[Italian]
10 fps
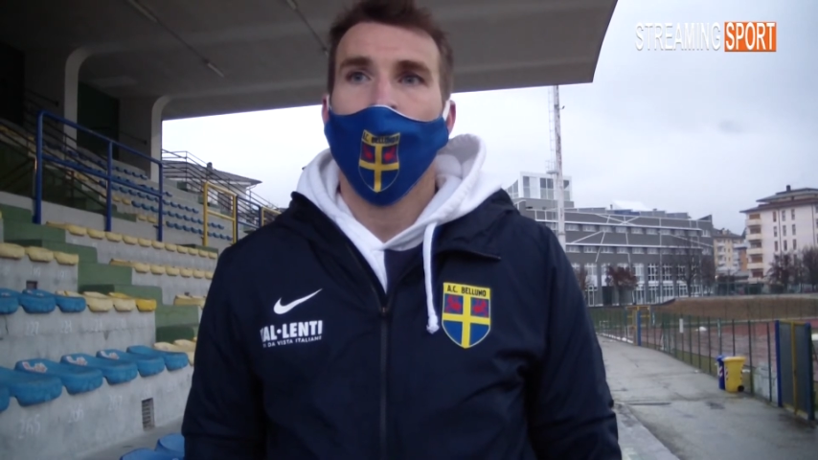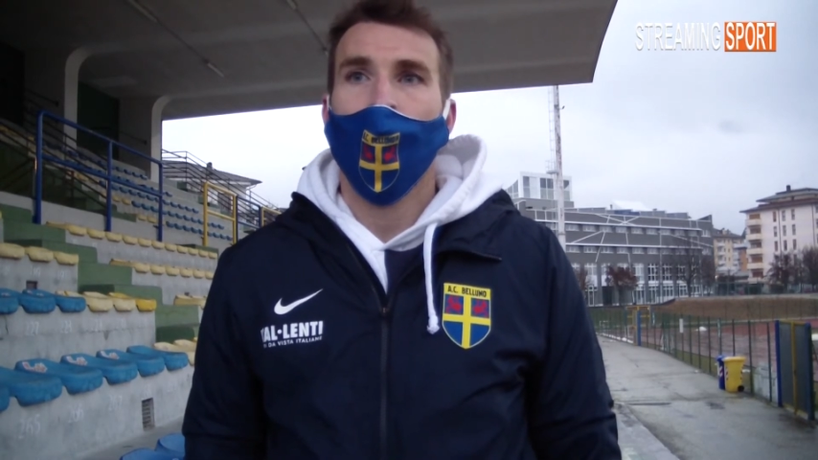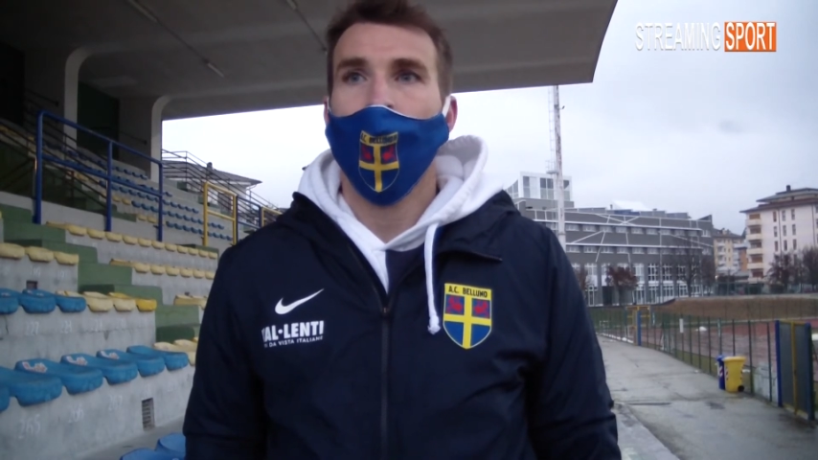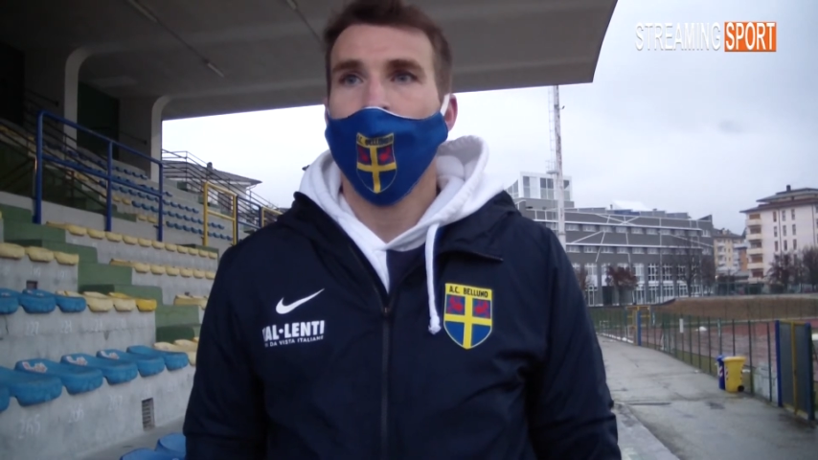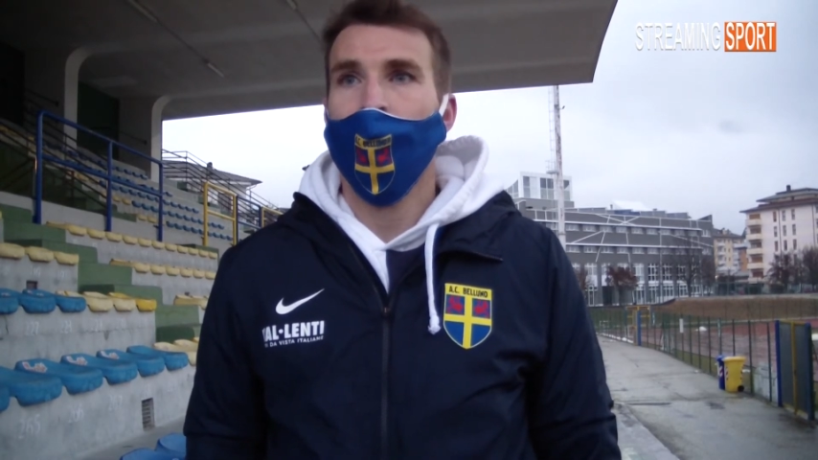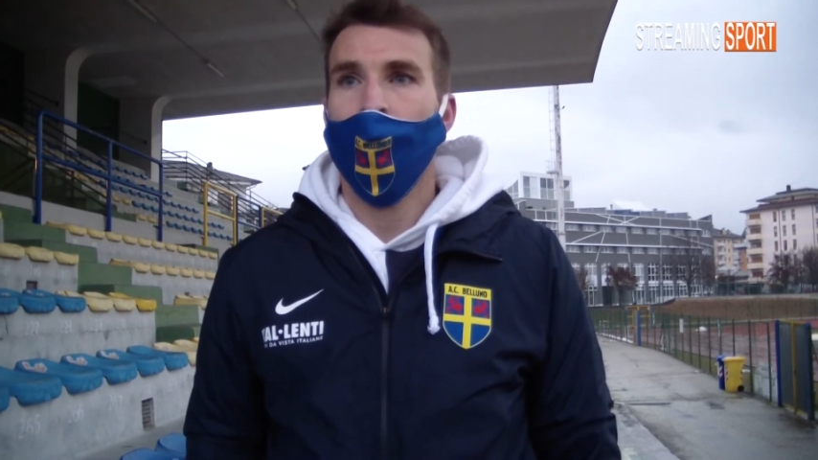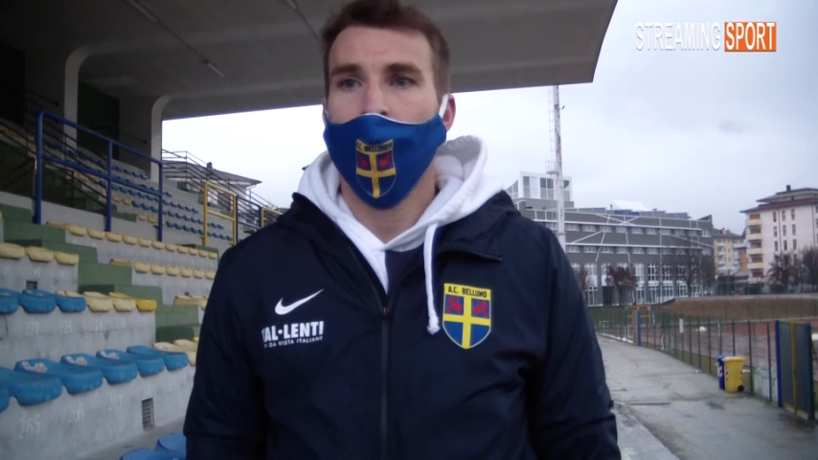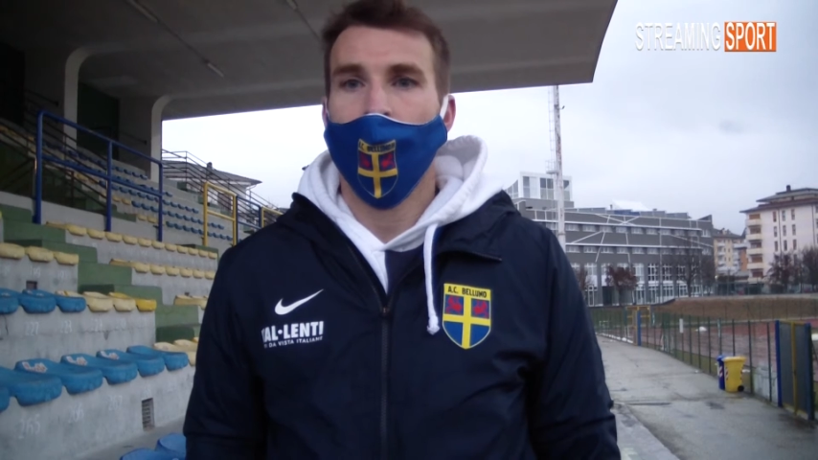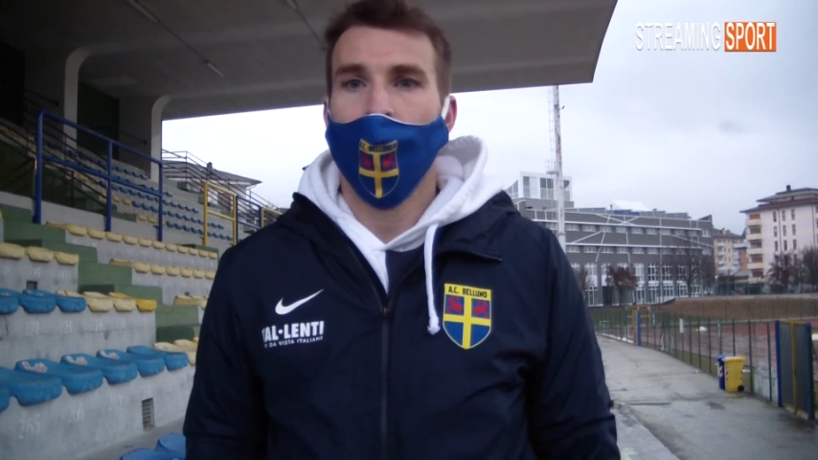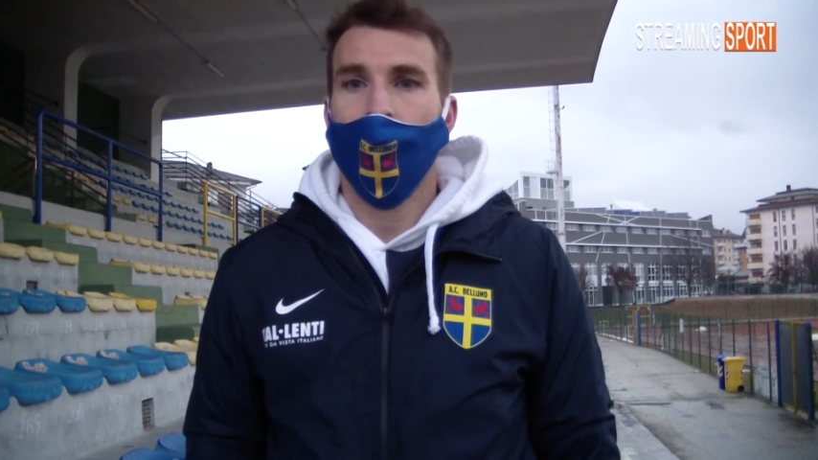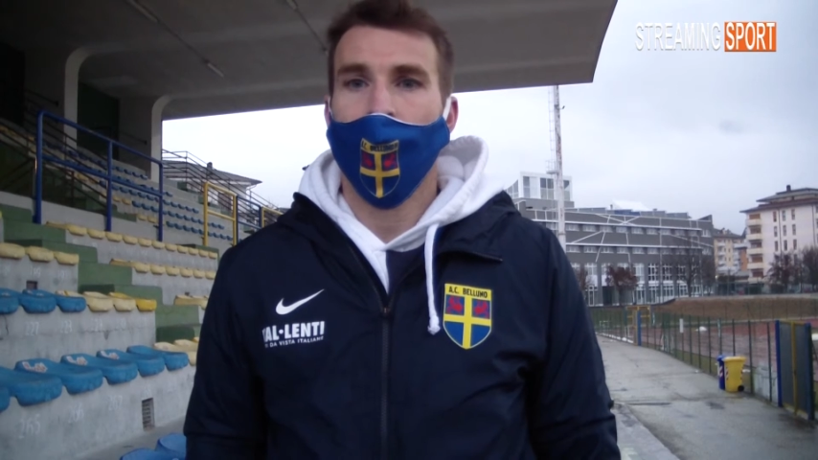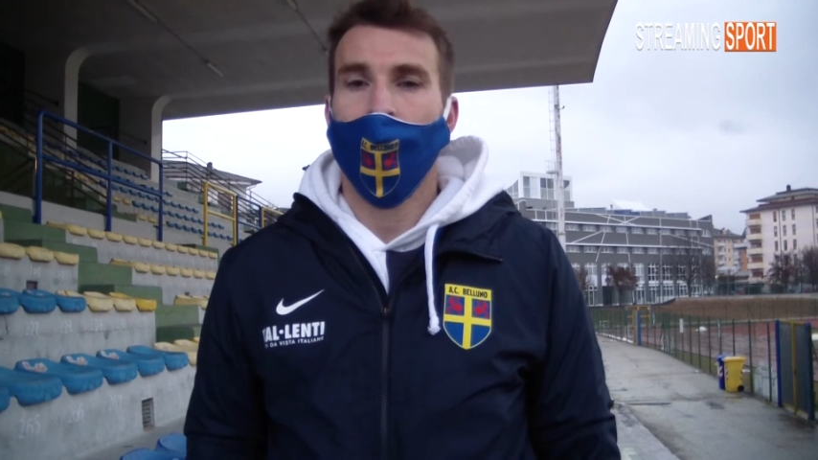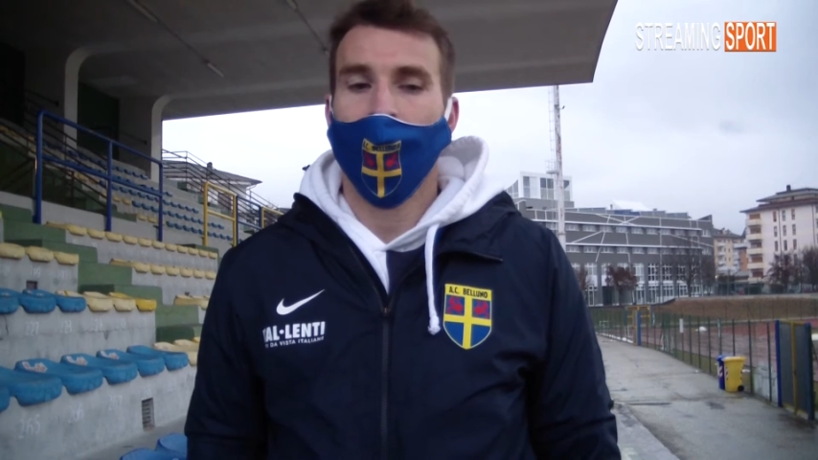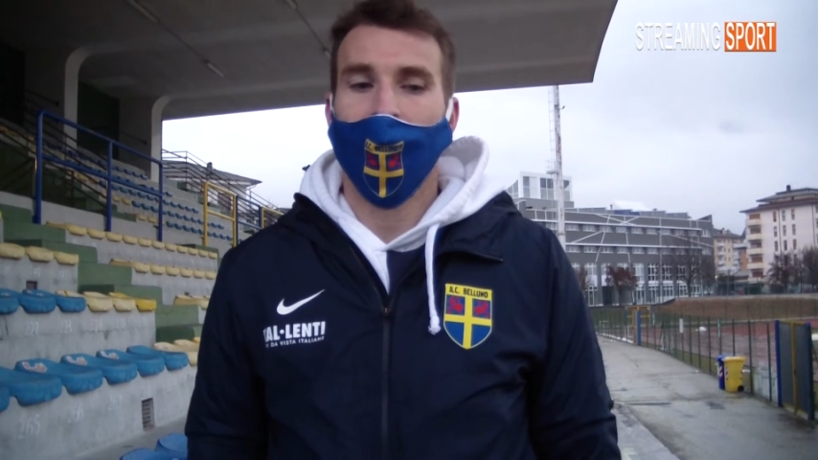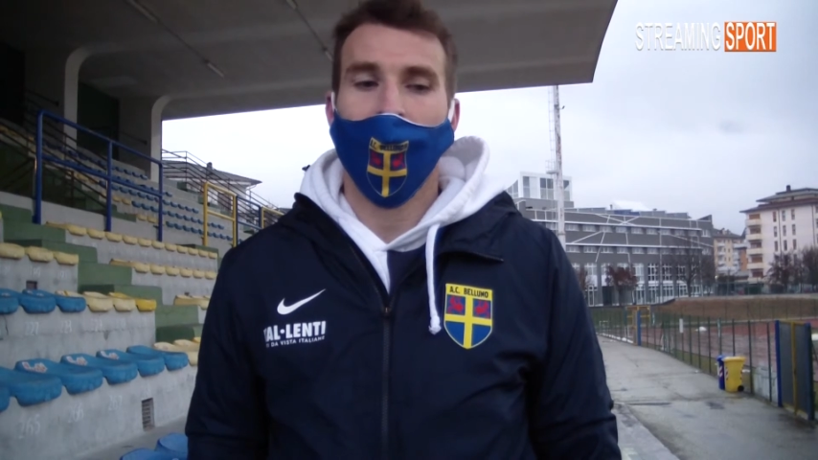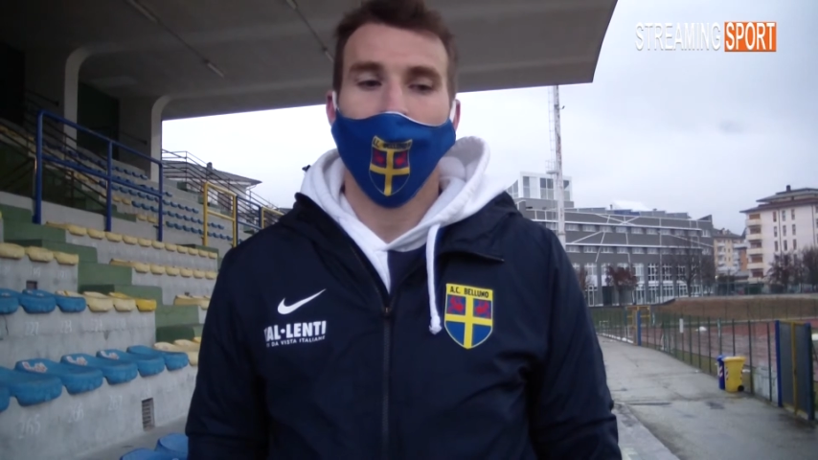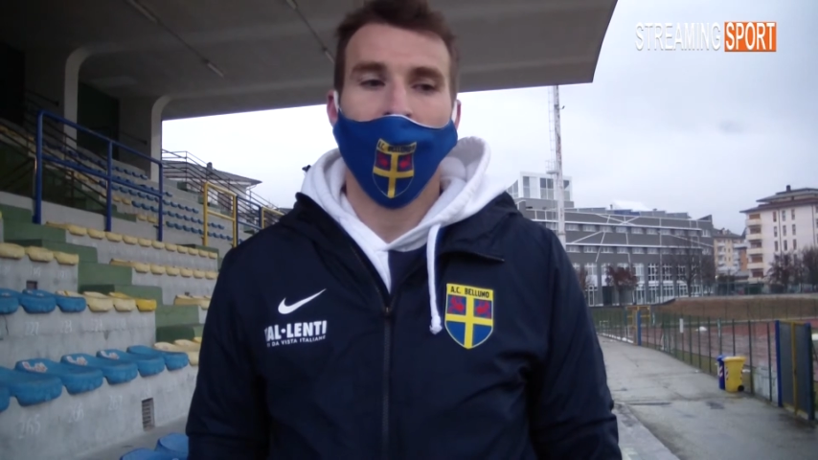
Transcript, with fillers: Sì, sì, è stata una